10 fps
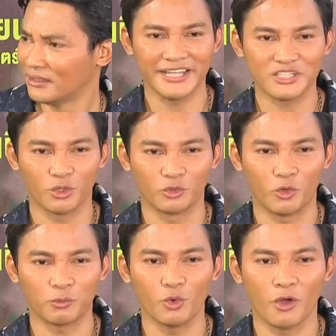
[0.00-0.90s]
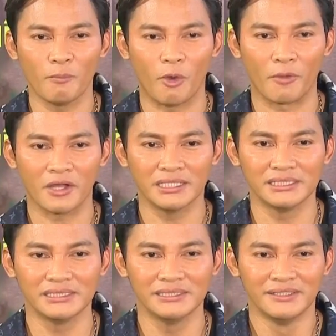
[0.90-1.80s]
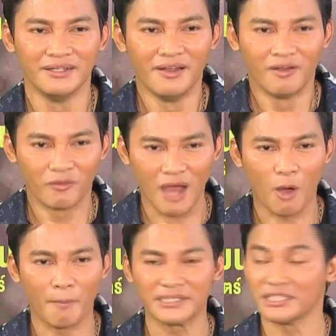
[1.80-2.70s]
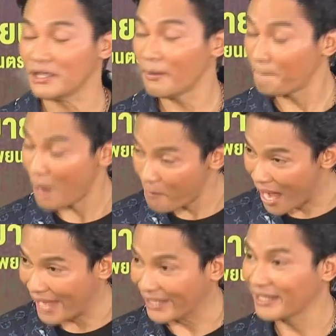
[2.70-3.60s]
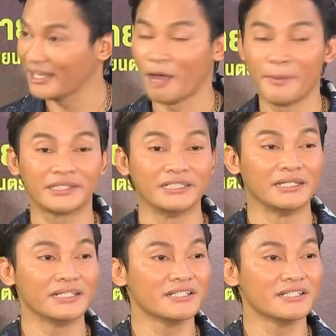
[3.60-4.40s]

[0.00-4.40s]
ในส่วนตัวของผมก็คือเราไปถึงเป้าหมายเราไปถึง